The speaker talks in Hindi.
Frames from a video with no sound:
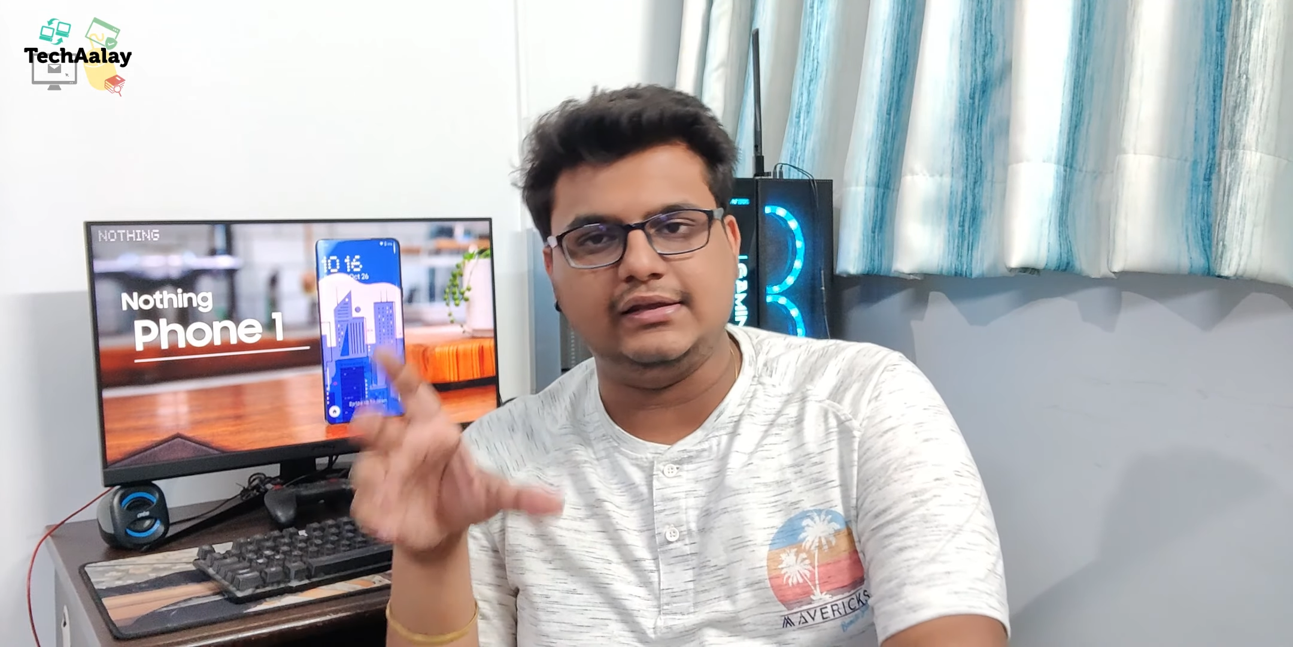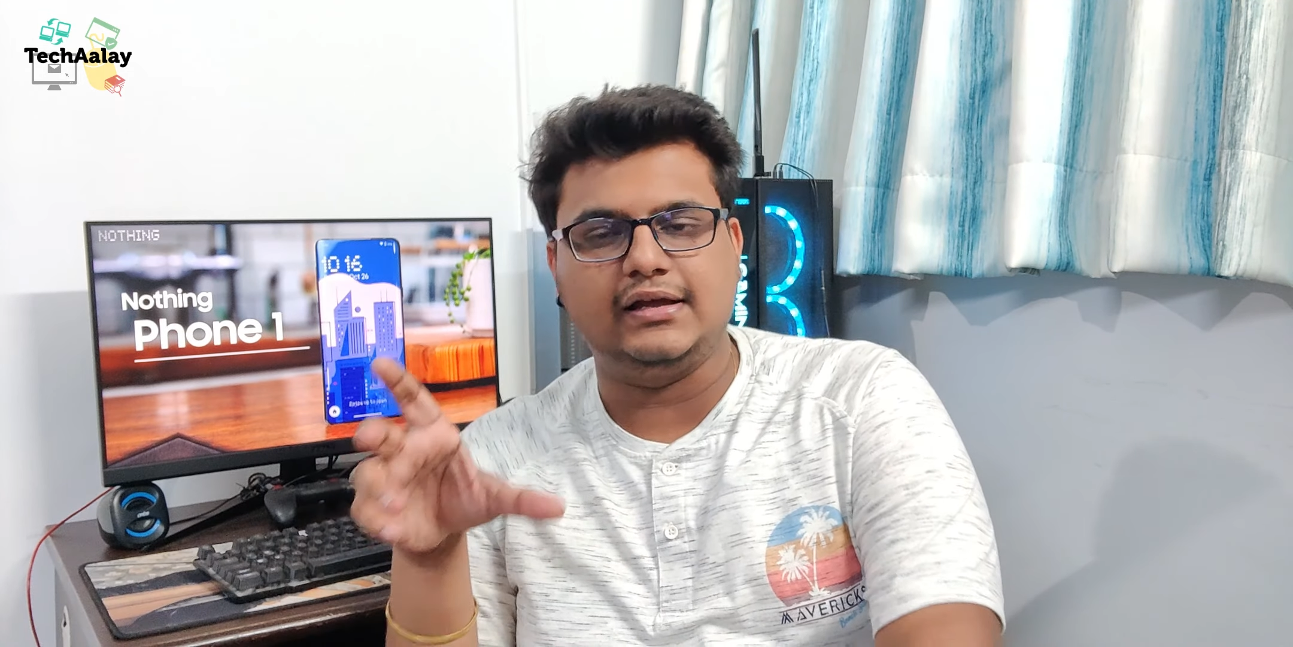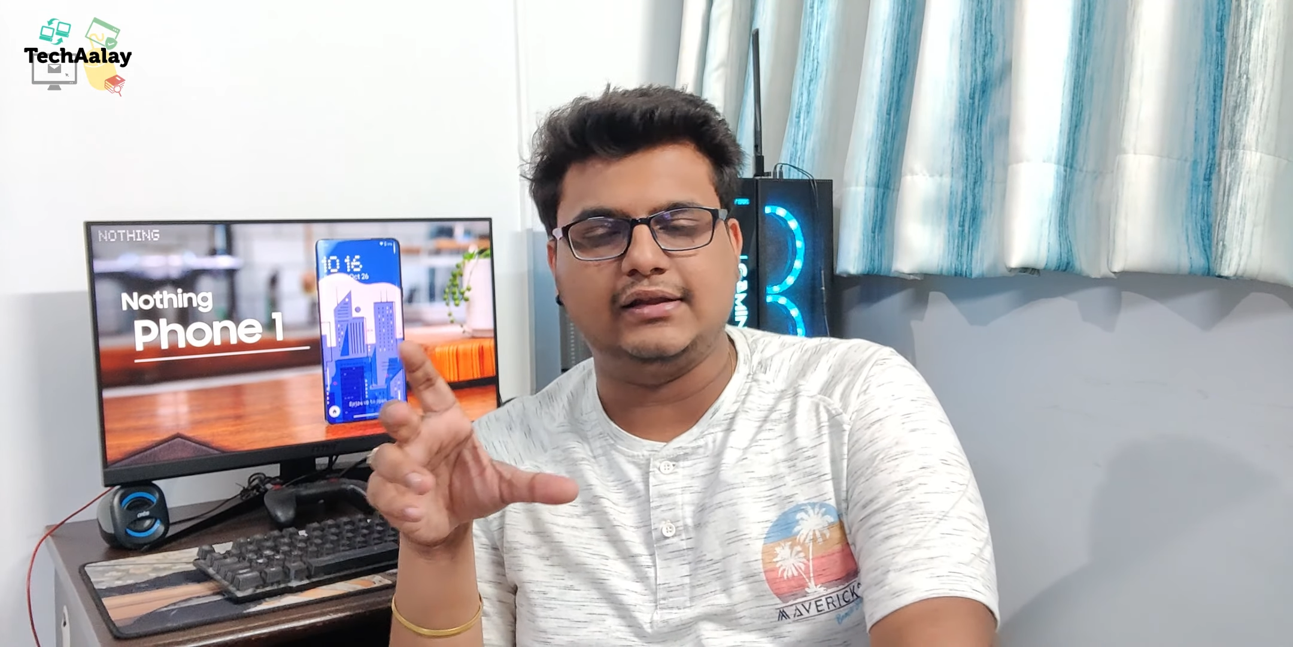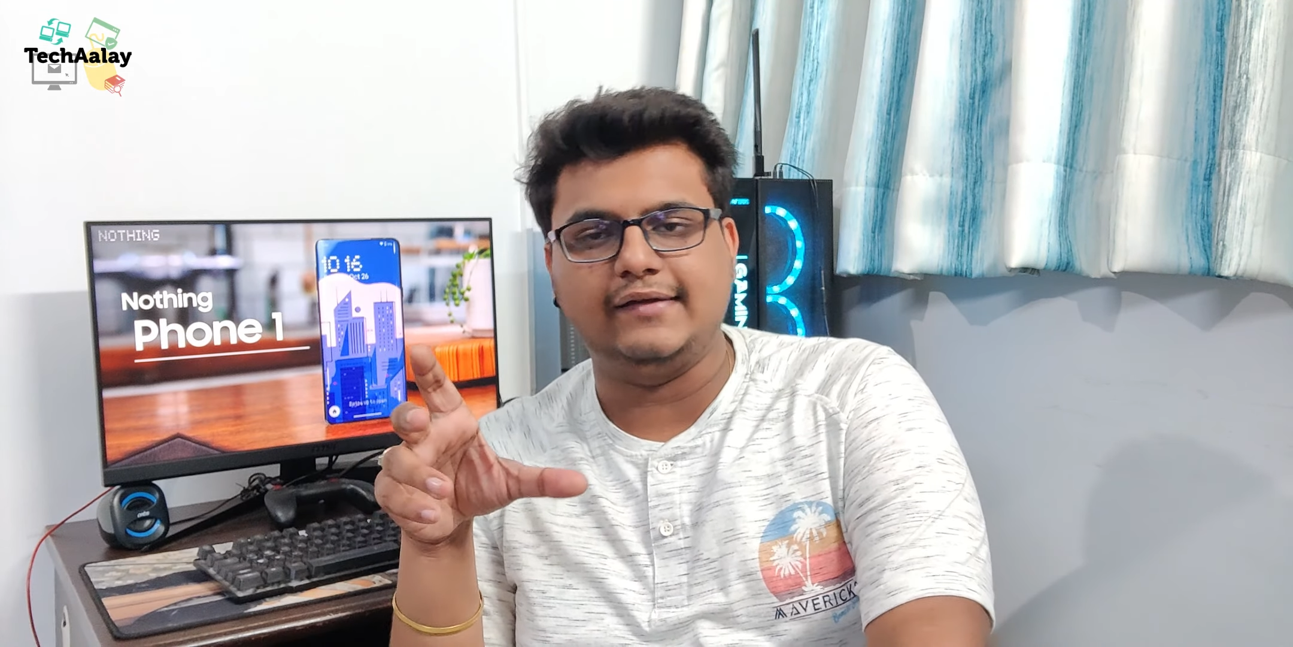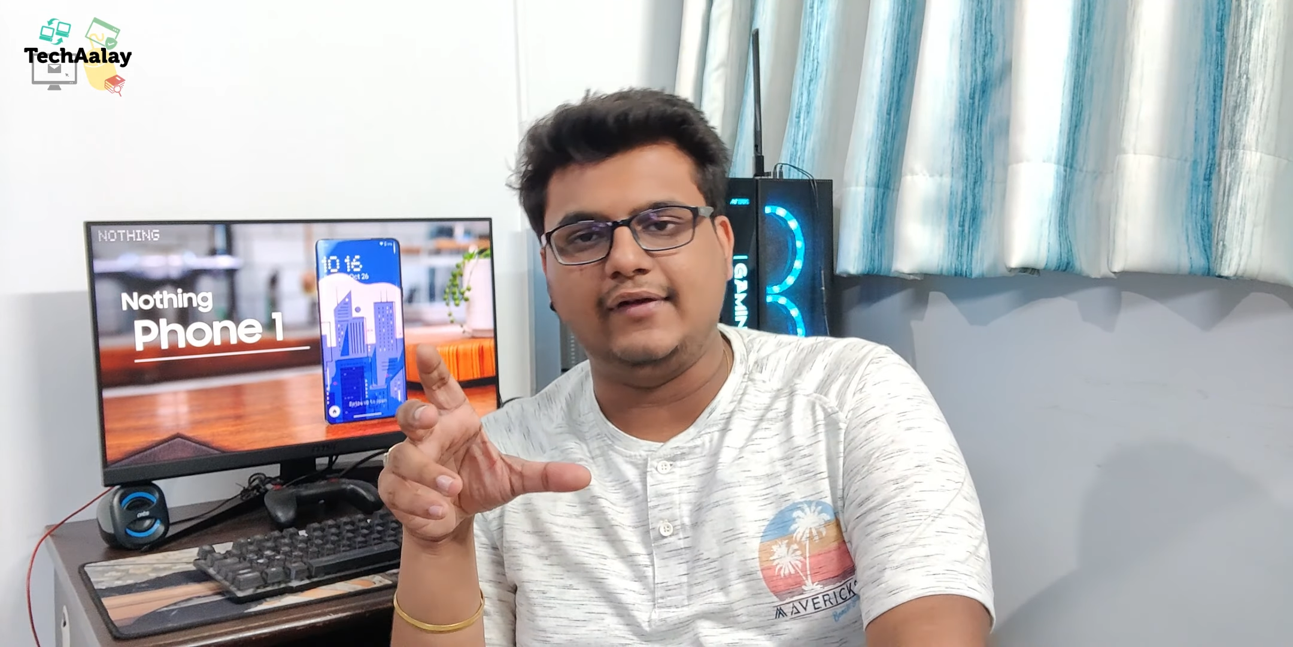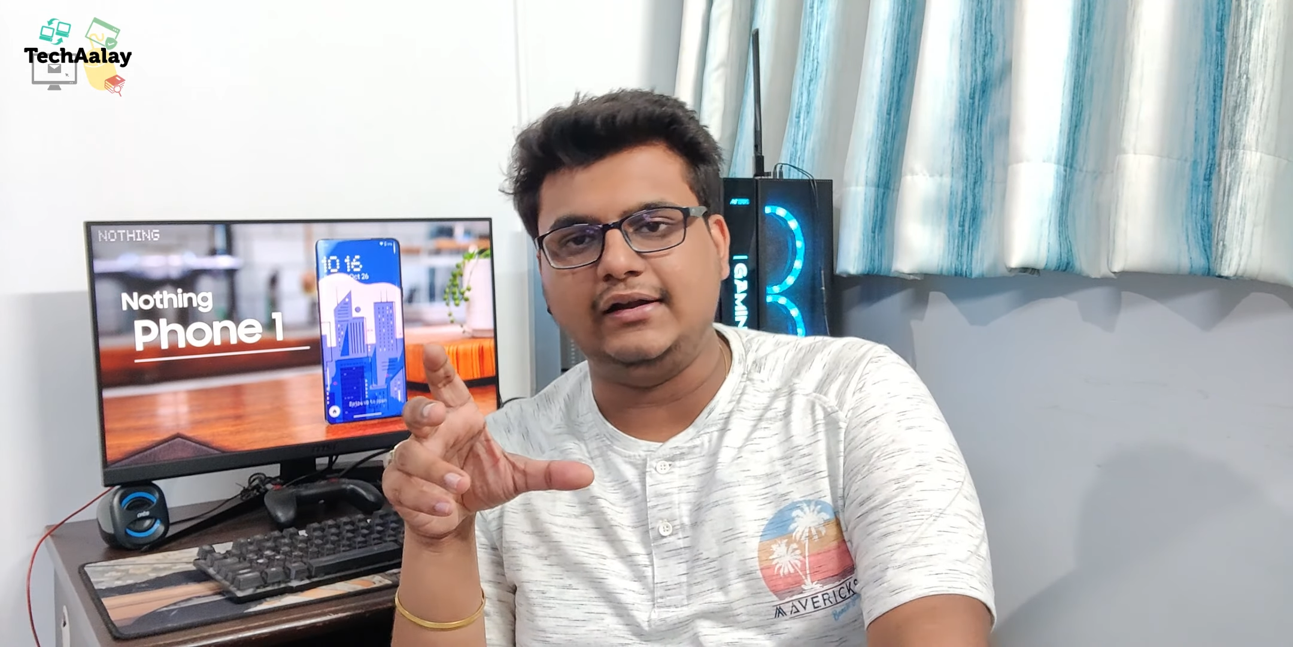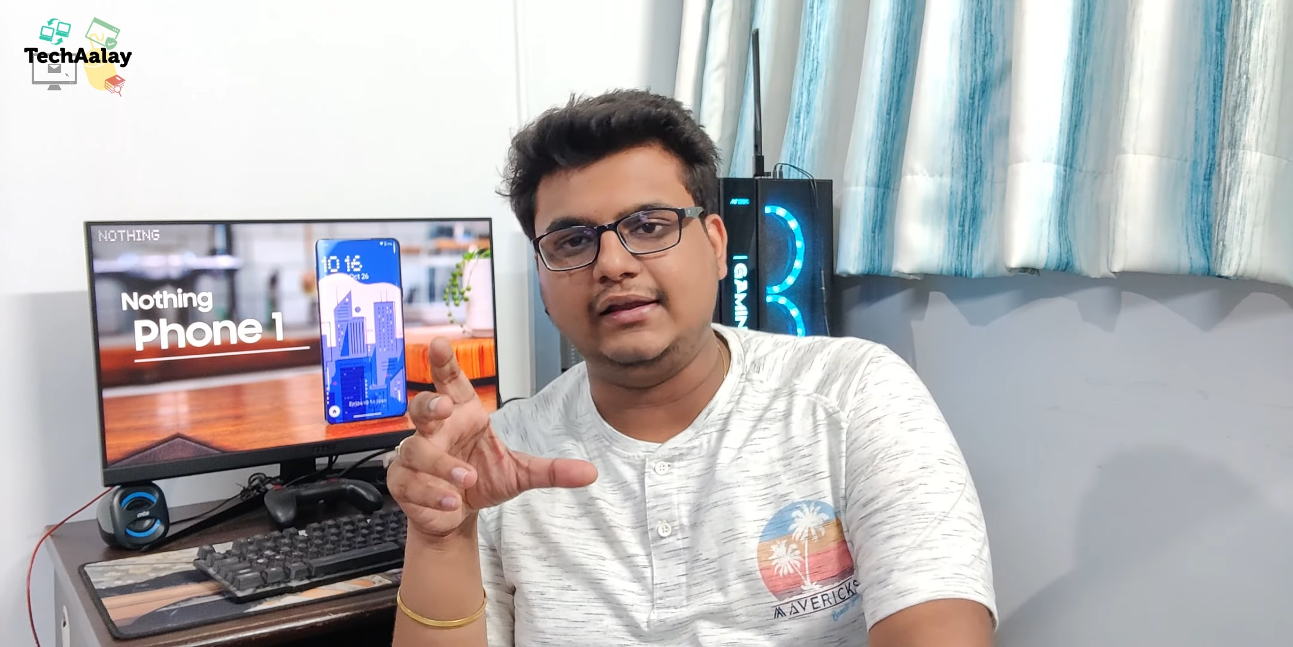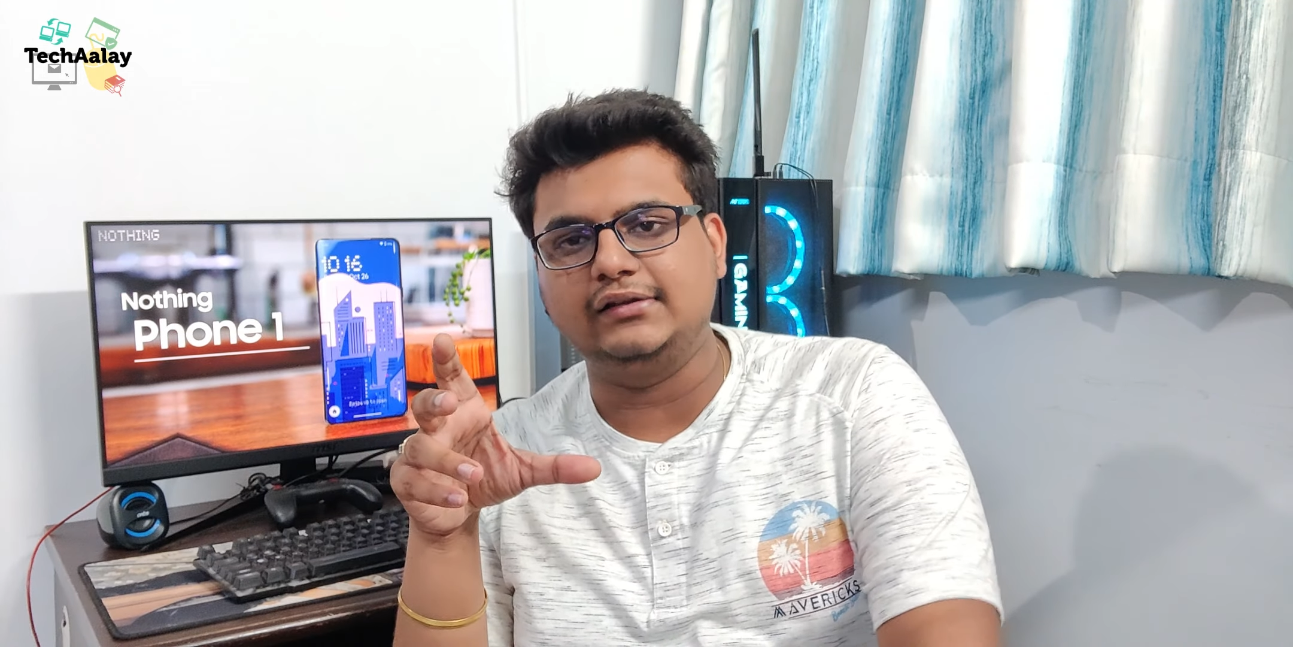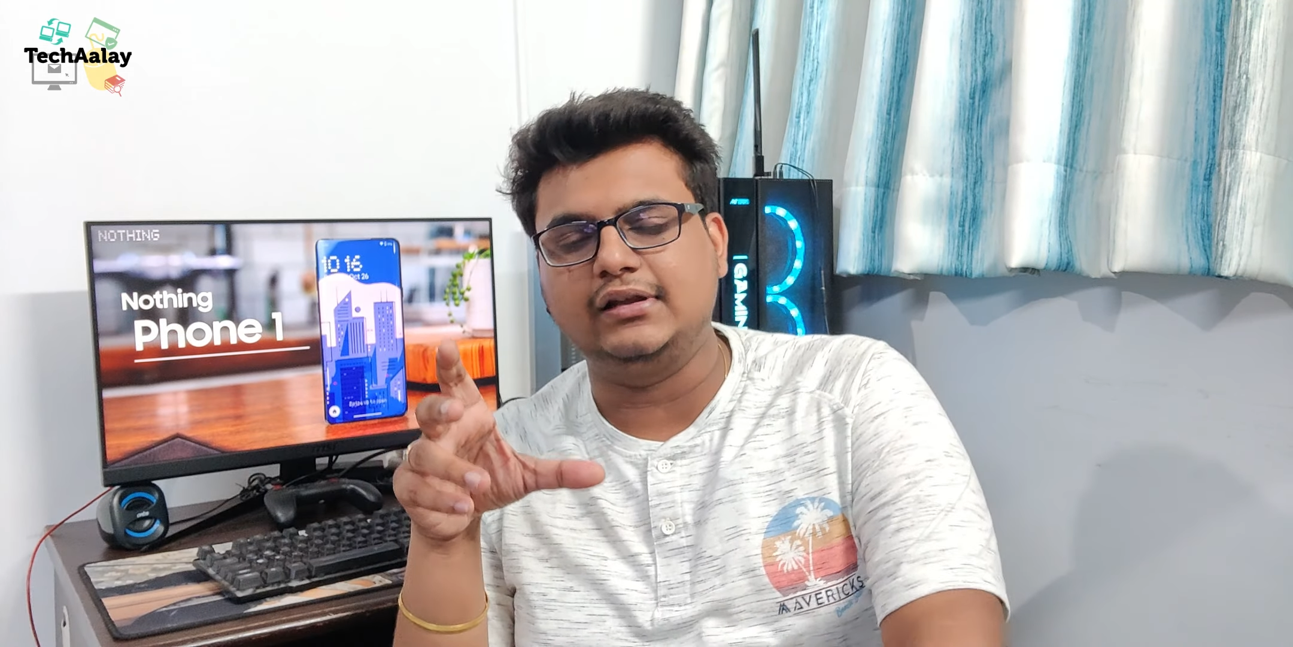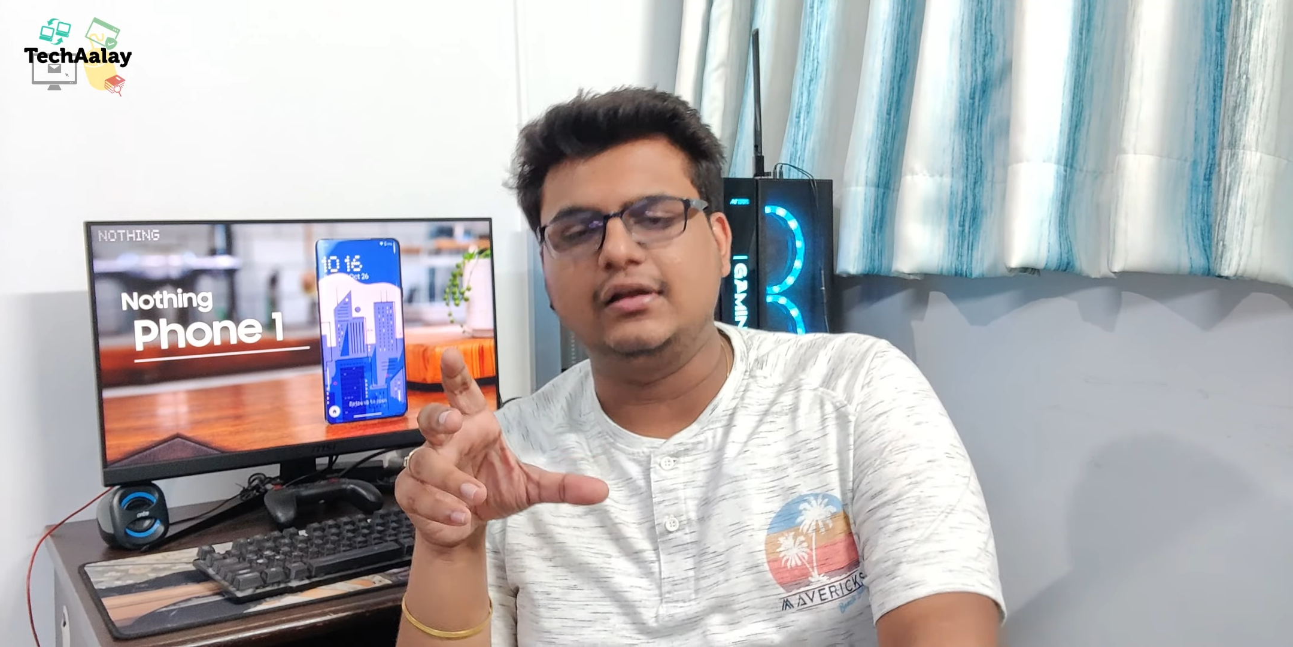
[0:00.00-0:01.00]
किया था इवेंट
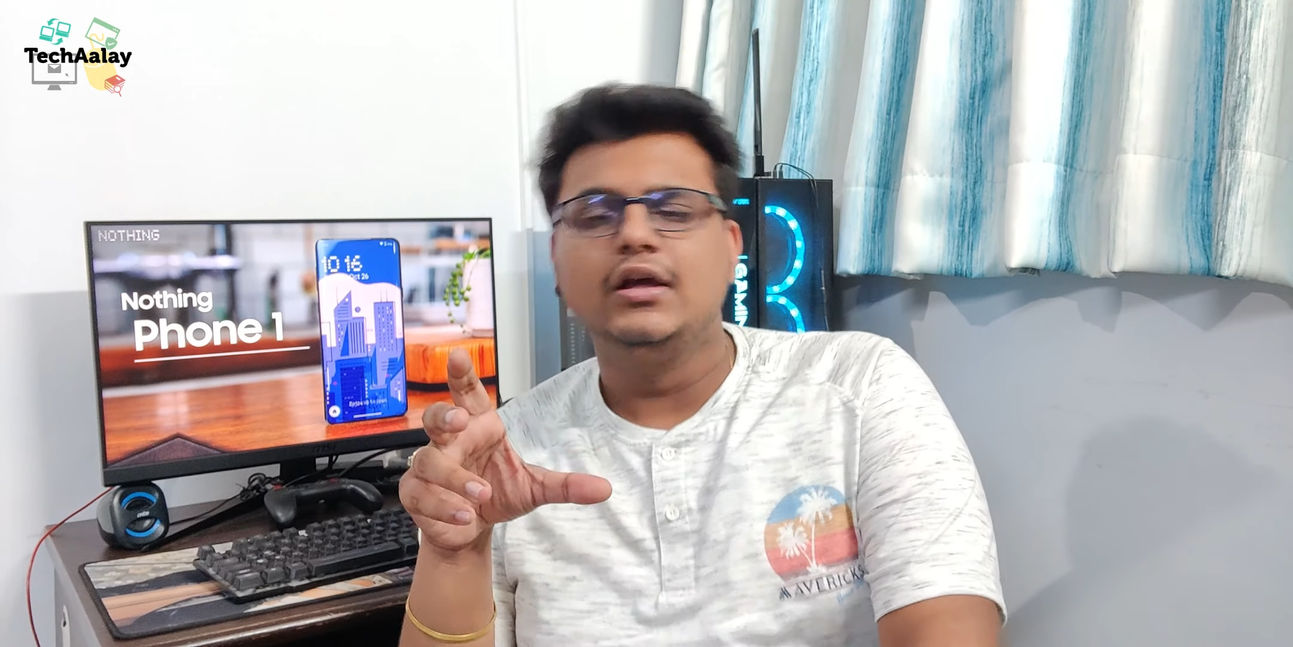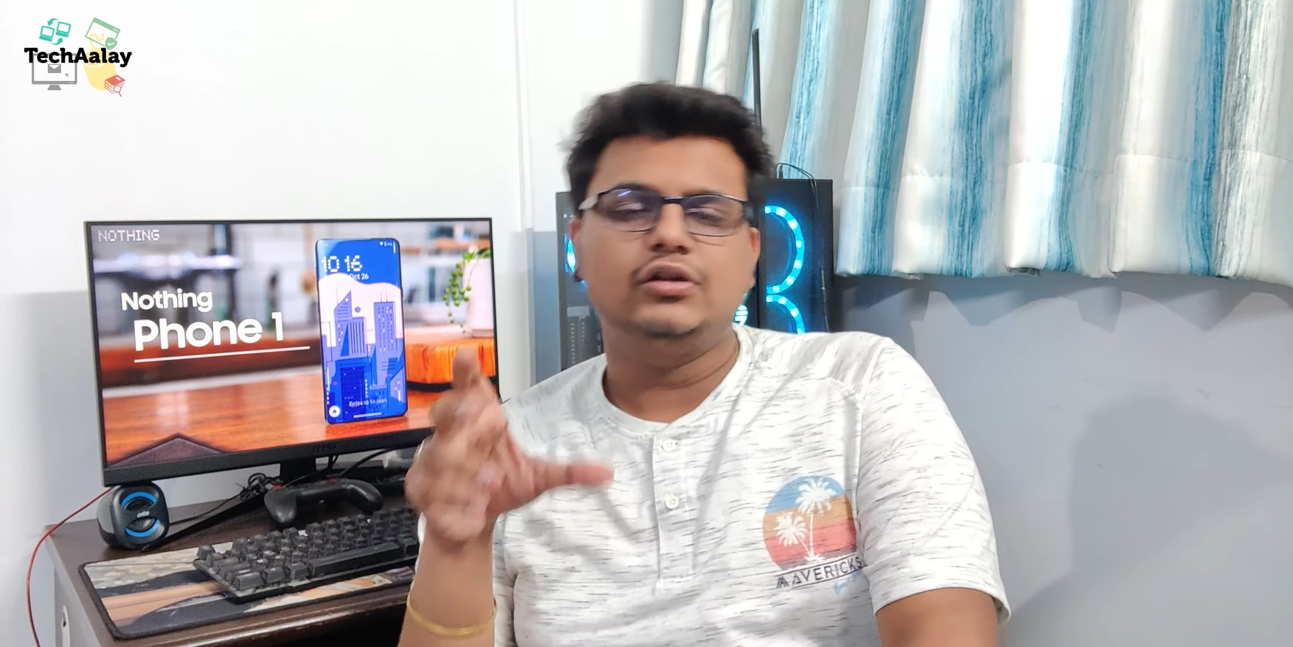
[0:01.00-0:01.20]
के अंदर